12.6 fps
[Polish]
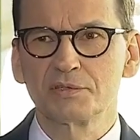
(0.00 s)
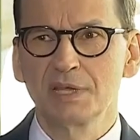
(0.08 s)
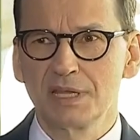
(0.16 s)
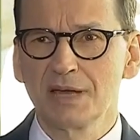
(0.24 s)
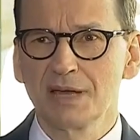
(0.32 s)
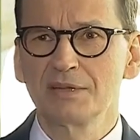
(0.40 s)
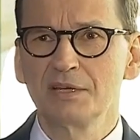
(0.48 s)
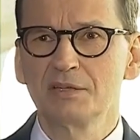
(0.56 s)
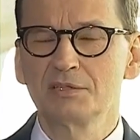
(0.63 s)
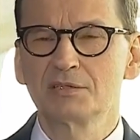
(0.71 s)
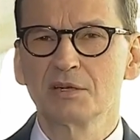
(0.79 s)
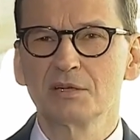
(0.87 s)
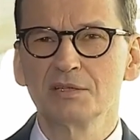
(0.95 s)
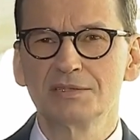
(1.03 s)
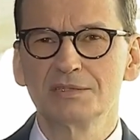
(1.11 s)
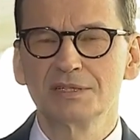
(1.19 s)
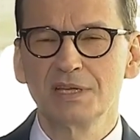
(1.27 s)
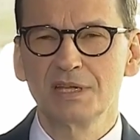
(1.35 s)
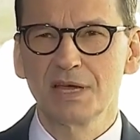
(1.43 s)
niedawnej historii,
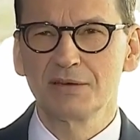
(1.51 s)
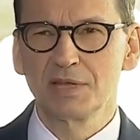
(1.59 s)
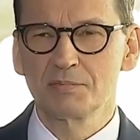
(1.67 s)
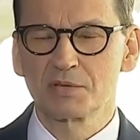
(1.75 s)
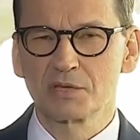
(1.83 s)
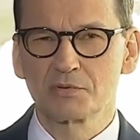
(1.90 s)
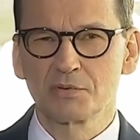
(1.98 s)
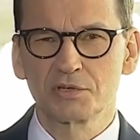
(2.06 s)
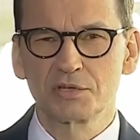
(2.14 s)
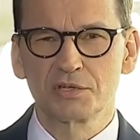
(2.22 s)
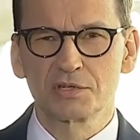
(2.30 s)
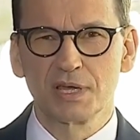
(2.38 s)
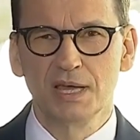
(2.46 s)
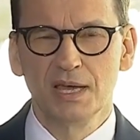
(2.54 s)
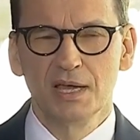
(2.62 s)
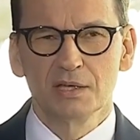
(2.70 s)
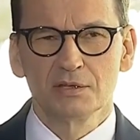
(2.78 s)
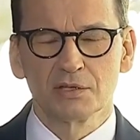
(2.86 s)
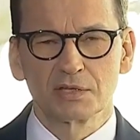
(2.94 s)
z niedawnej przeszłości, że
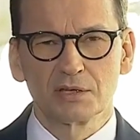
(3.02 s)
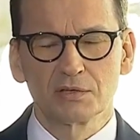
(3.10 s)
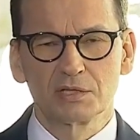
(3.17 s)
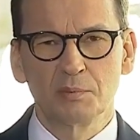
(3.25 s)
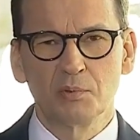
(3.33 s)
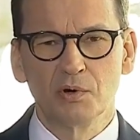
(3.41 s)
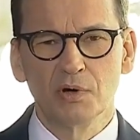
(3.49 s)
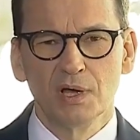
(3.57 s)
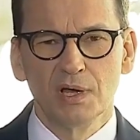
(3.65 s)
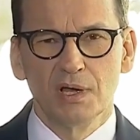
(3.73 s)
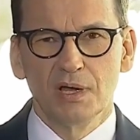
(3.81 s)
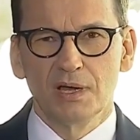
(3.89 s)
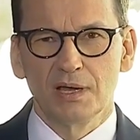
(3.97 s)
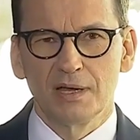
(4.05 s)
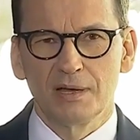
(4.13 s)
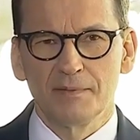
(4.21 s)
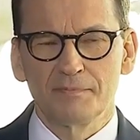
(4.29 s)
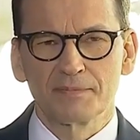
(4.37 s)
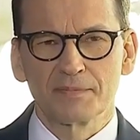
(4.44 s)
do tego typu
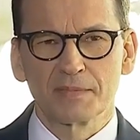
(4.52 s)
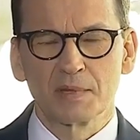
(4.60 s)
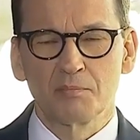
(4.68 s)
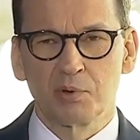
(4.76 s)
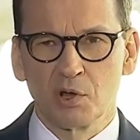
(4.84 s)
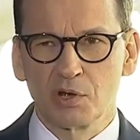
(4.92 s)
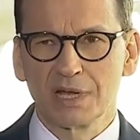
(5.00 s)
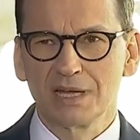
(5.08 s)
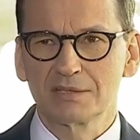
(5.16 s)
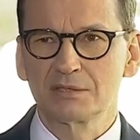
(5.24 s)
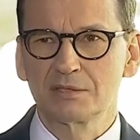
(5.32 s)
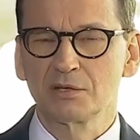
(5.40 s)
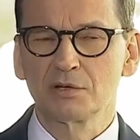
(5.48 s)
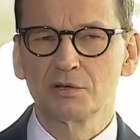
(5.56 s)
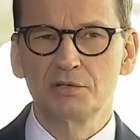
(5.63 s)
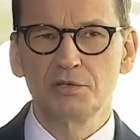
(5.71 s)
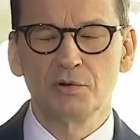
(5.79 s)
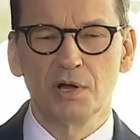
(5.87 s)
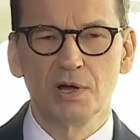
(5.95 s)
blokad
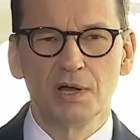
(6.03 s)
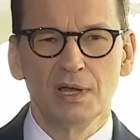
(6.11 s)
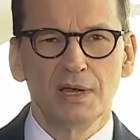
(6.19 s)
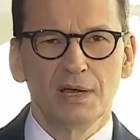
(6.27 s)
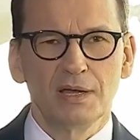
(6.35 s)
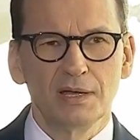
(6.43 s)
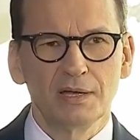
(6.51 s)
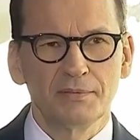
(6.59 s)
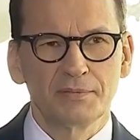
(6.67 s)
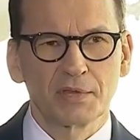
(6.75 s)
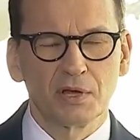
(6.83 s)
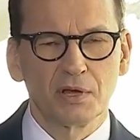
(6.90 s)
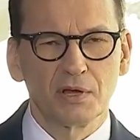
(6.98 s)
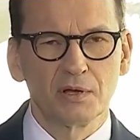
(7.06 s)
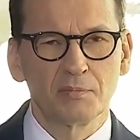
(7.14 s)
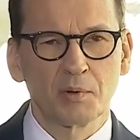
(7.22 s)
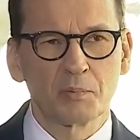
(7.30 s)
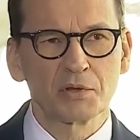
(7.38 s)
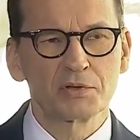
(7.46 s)
dochodziło. E,
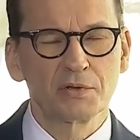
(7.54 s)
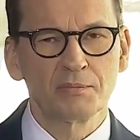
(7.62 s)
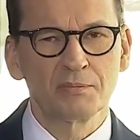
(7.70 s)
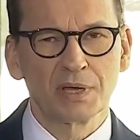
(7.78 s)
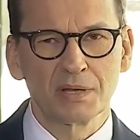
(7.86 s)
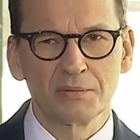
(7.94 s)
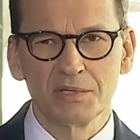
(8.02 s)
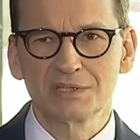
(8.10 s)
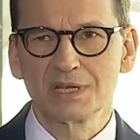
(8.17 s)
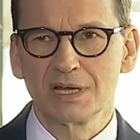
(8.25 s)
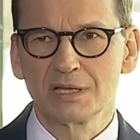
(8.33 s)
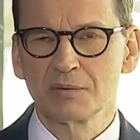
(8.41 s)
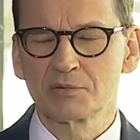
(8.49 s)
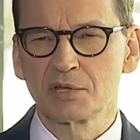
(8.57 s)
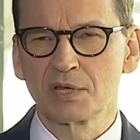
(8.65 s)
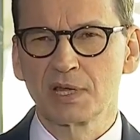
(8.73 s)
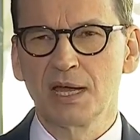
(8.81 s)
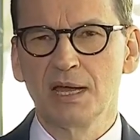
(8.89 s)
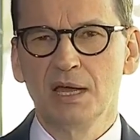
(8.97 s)
to poprosiłem pana ministra
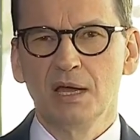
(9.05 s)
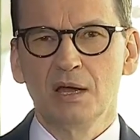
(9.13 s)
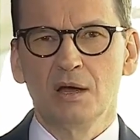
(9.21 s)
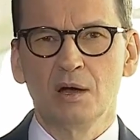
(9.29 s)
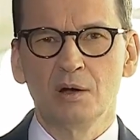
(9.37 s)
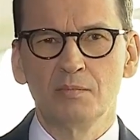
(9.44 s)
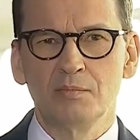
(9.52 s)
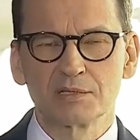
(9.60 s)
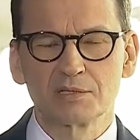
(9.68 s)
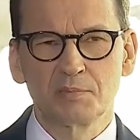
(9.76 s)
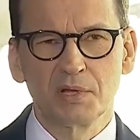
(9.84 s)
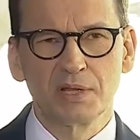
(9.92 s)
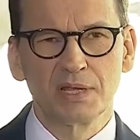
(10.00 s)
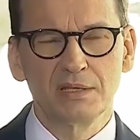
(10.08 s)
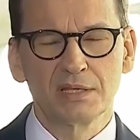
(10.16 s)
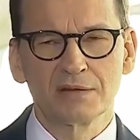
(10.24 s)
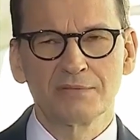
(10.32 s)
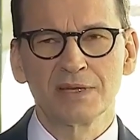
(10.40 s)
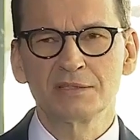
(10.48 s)
Adamczyka o bardzo pilne
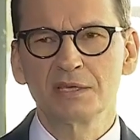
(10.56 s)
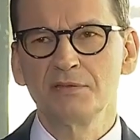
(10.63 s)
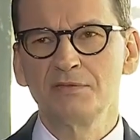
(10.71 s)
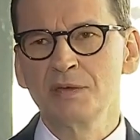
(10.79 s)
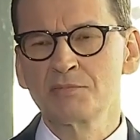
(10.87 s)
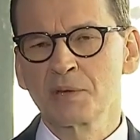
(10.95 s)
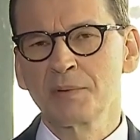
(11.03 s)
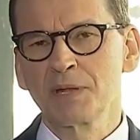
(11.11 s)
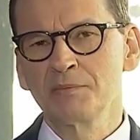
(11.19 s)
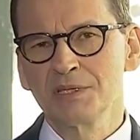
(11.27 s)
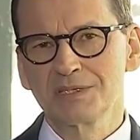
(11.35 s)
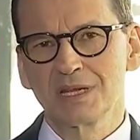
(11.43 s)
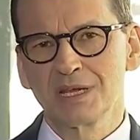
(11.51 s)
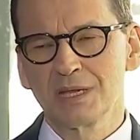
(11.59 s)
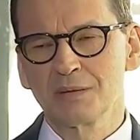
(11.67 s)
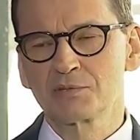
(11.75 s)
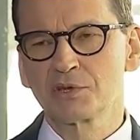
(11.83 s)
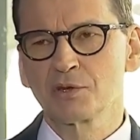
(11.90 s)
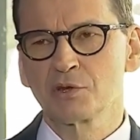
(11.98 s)
interwencje i wiem, że pan minister
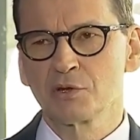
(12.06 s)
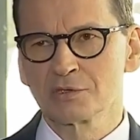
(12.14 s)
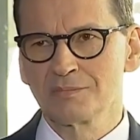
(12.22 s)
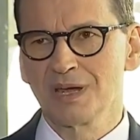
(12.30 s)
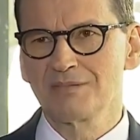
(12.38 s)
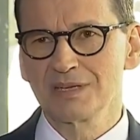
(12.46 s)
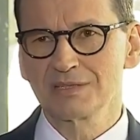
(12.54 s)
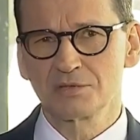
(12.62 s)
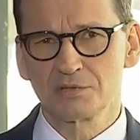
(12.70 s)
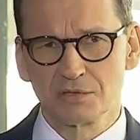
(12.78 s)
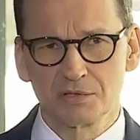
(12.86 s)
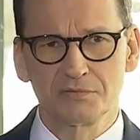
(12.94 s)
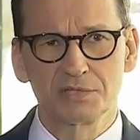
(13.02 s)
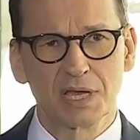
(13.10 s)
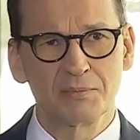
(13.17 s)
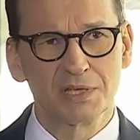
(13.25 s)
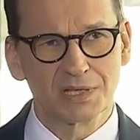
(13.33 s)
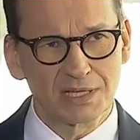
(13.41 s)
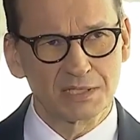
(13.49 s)
Adamczyk rozmawia ze
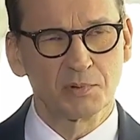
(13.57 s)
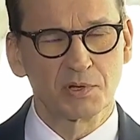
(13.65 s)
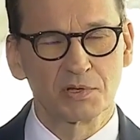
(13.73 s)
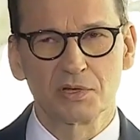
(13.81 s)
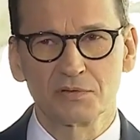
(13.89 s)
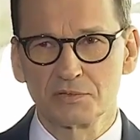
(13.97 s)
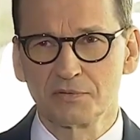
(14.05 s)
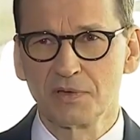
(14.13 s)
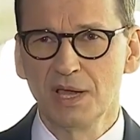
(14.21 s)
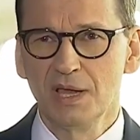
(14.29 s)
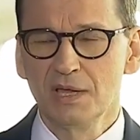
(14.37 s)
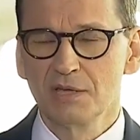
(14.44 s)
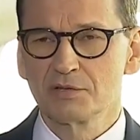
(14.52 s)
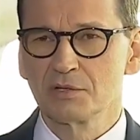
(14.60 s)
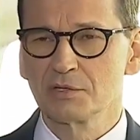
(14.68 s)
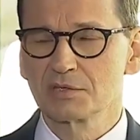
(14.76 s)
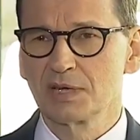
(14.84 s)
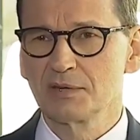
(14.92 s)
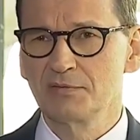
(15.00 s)
środowiskami transportowców,
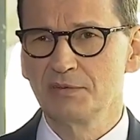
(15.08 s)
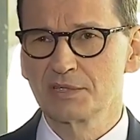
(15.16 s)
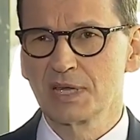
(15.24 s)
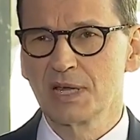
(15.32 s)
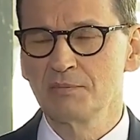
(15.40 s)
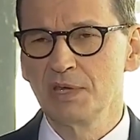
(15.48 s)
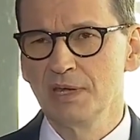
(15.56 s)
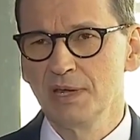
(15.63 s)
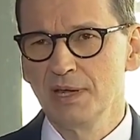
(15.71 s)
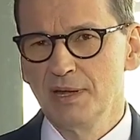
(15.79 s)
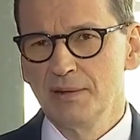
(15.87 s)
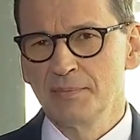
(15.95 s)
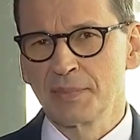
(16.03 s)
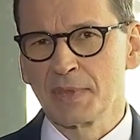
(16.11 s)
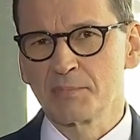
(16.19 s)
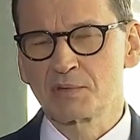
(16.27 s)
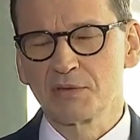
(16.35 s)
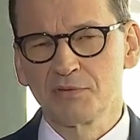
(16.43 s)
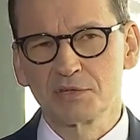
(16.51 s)
środowiskami
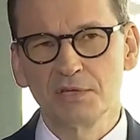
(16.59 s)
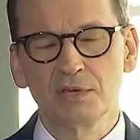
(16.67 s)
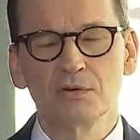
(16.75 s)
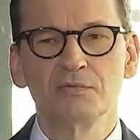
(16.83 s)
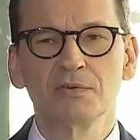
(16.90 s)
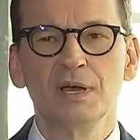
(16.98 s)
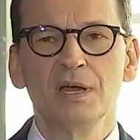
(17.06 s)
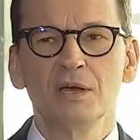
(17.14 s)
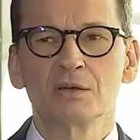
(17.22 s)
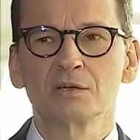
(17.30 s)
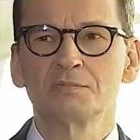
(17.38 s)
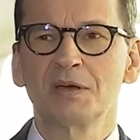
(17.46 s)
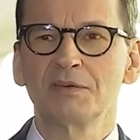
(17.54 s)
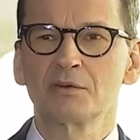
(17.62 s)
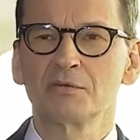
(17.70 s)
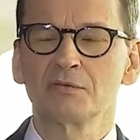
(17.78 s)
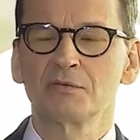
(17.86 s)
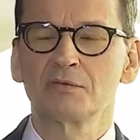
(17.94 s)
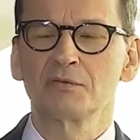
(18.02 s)
mm, przewoźników, rozmawia
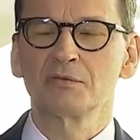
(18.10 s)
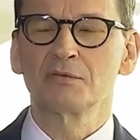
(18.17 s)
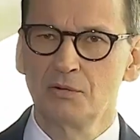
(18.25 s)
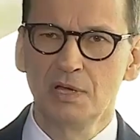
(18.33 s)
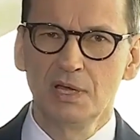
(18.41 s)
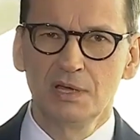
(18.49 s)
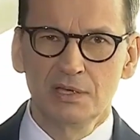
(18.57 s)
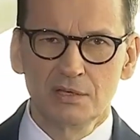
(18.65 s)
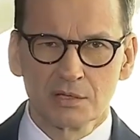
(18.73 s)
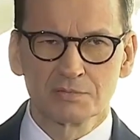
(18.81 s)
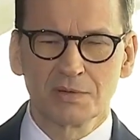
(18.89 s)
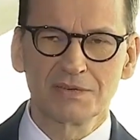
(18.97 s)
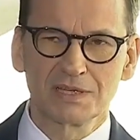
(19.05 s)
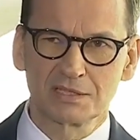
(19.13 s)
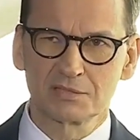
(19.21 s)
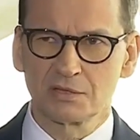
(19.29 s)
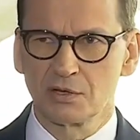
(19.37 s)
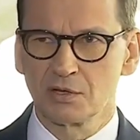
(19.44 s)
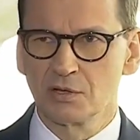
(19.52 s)
również i rozmawia
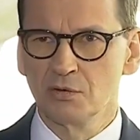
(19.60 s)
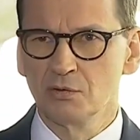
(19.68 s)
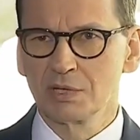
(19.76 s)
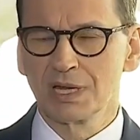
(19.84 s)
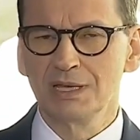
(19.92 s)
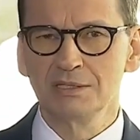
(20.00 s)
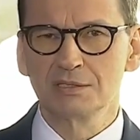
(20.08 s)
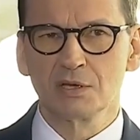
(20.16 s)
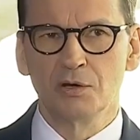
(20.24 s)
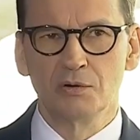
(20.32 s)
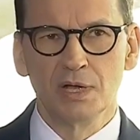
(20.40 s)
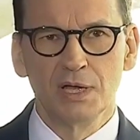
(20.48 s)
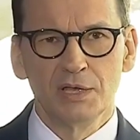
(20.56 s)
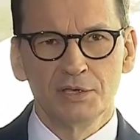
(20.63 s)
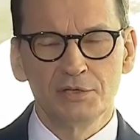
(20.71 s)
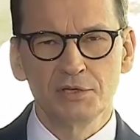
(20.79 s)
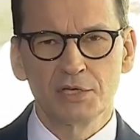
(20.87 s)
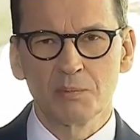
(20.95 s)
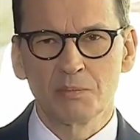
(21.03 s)
ze stroną ukraińską
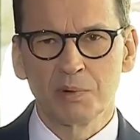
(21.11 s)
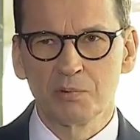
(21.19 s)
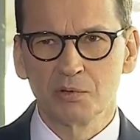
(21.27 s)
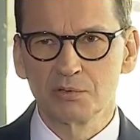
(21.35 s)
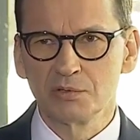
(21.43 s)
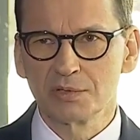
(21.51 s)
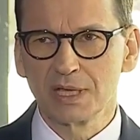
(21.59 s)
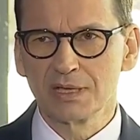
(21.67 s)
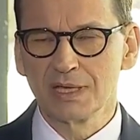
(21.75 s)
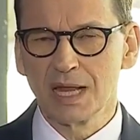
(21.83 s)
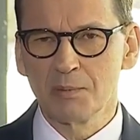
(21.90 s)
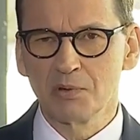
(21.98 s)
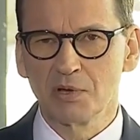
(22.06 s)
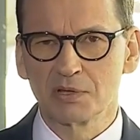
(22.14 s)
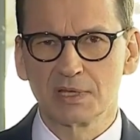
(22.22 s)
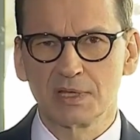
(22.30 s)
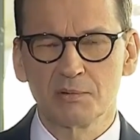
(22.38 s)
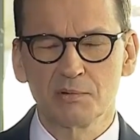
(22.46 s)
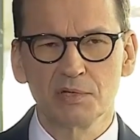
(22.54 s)
i dzisiaj po południu taki
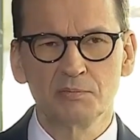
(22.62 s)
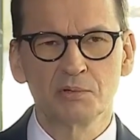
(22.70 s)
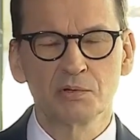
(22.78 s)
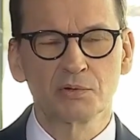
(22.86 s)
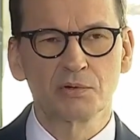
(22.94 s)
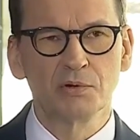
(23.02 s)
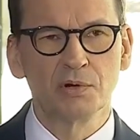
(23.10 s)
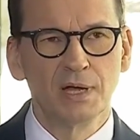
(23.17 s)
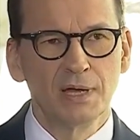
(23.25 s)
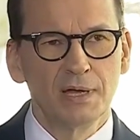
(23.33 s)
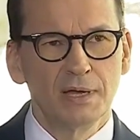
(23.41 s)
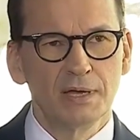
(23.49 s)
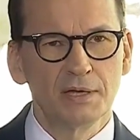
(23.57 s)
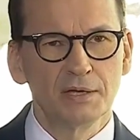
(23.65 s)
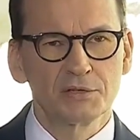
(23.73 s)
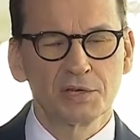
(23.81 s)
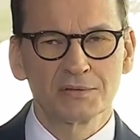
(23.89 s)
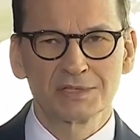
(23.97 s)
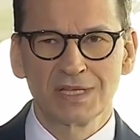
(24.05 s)
raport na moim biurku e,
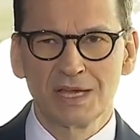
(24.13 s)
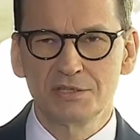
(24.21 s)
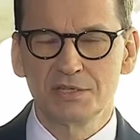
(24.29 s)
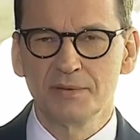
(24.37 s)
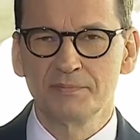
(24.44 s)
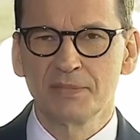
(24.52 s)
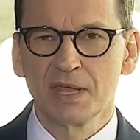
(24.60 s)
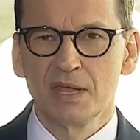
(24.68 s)
się znajdzie.